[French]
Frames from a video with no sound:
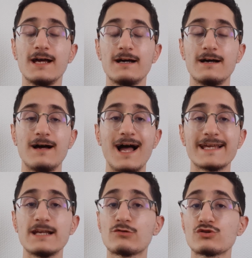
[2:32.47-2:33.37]
euh, a
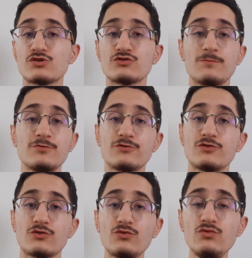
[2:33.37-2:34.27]
quelque chose en plus
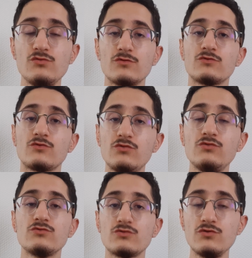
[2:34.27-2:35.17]
de tout
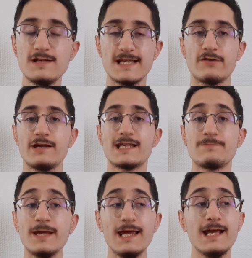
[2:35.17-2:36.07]
tous ses
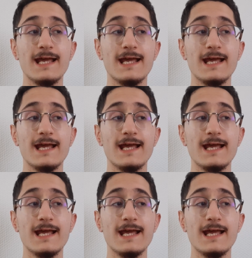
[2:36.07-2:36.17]
coéquipiers.